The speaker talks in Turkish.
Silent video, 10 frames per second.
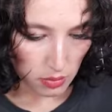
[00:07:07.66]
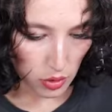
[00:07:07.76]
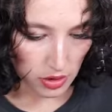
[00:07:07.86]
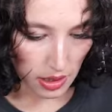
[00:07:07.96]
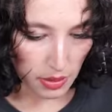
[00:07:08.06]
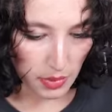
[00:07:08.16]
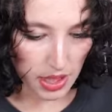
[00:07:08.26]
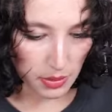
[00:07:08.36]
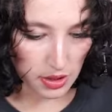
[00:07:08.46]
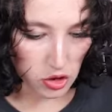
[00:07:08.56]
Bu, tamam
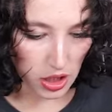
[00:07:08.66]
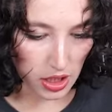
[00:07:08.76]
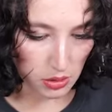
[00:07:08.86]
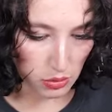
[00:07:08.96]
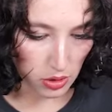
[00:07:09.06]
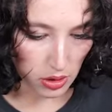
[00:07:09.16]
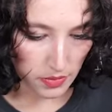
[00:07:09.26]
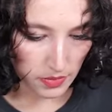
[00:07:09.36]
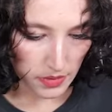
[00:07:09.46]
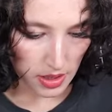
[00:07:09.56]
arabanın şeyiydi bu.
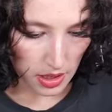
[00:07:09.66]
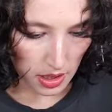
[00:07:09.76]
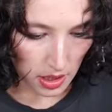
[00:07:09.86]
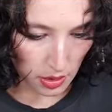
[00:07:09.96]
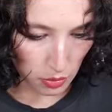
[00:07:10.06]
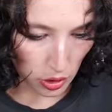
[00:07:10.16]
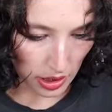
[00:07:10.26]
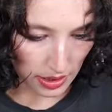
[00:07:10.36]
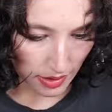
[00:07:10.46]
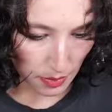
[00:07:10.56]

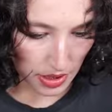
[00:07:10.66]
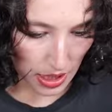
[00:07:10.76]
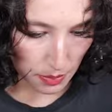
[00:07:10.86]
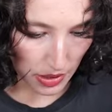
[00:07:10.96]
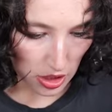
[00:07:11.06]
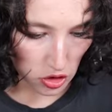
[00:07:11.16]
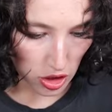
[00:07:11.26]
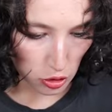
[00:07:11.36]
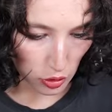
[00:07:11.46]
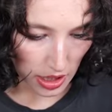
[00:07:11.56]
Buralarda var mı kayıp
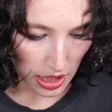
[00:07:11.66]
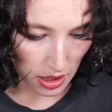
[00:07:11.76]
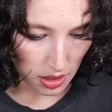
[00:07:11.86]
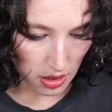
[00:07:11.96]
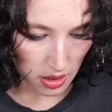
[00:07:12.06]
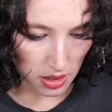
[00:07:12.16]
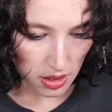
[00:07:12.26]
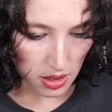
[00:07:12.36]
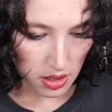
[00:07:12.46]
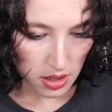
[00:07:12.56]
parça? Şu ne?
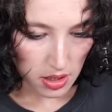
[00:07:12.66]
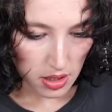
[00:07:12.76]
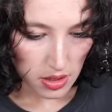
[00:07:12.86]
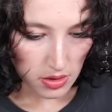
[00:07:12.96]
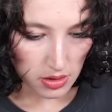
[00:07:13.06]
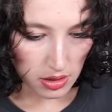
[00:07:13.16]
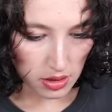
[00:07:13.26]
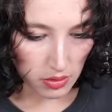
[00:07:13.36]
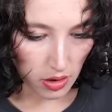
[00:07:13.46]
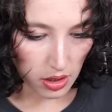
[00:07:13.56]

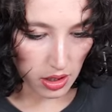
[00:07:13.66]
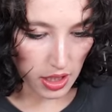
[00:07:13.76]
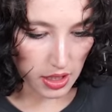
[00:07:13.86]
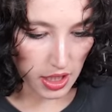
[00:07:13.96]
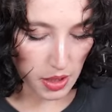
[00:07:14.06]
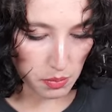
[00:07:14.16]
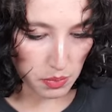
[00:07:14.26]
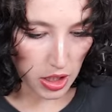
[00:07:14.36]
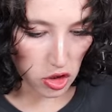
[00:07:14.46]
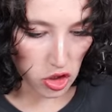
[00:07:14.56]
Sanki vallahi kayıp
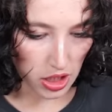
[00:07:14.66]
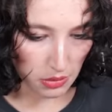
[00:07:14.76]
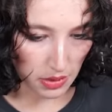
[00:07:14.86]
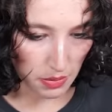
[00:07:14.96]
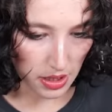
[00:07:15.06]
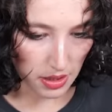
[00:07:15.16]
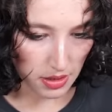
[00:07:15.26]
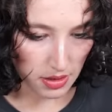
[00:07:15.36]
parça gibi ama.